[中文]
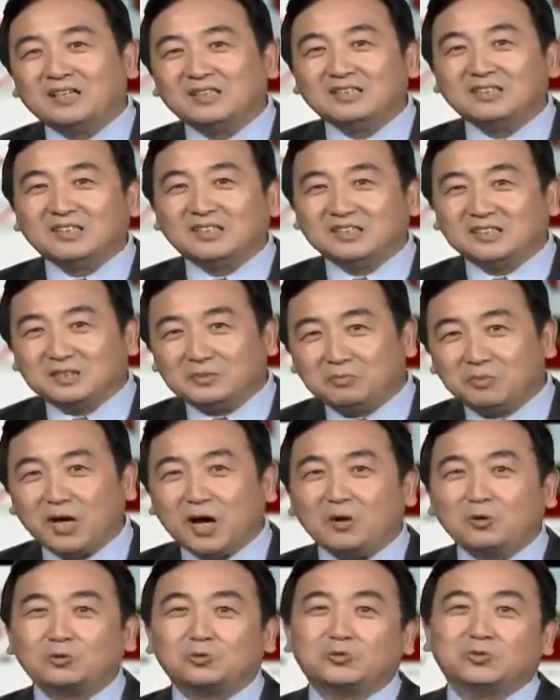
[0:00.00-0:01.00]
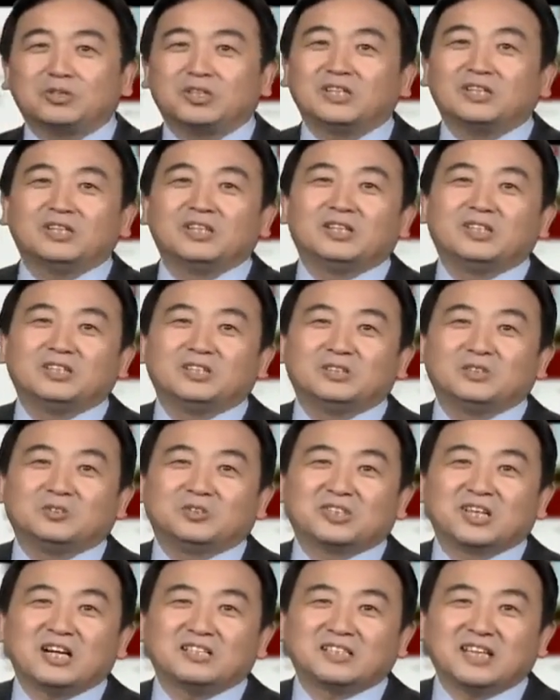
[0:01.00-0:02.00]
其实描述的，就是
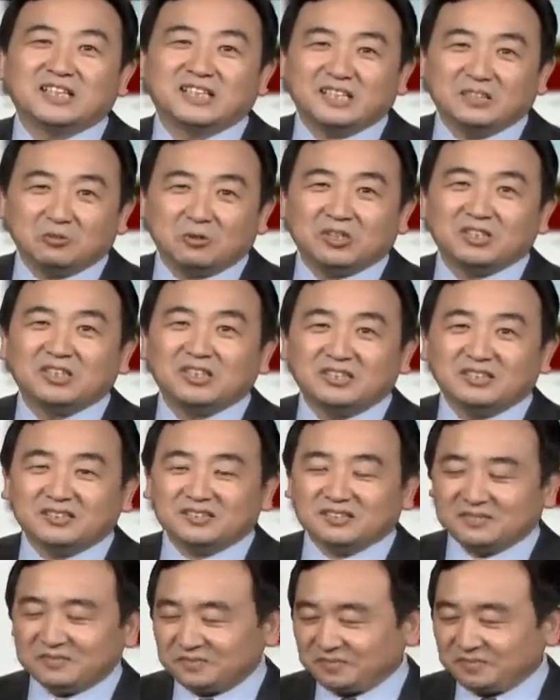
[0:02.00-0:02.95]
刚才那段意思。